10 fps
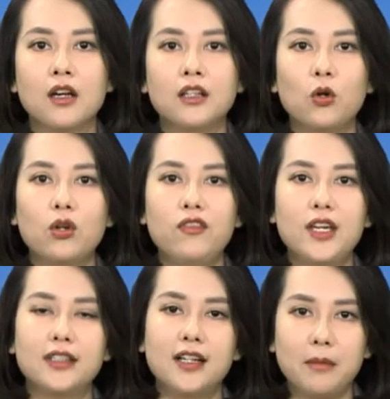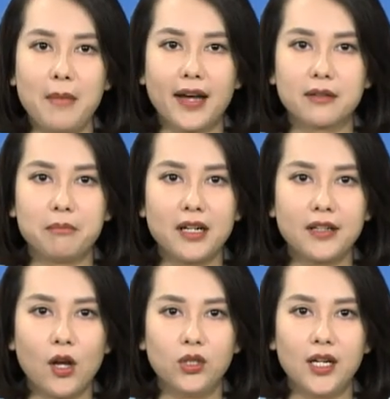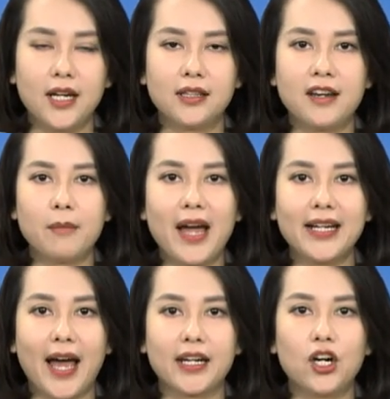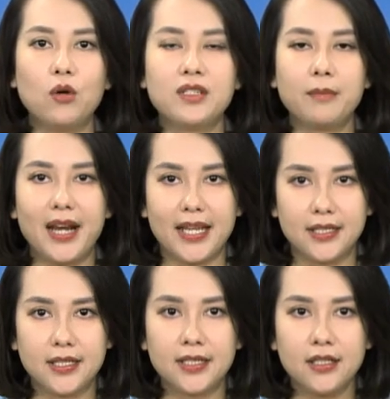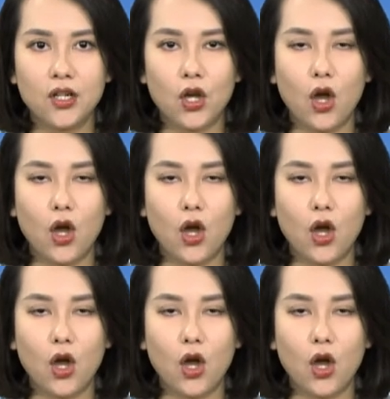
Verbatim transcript: Thưa quý vị, thưa các bạn, bắt đầu thực hiện từ năm 2009,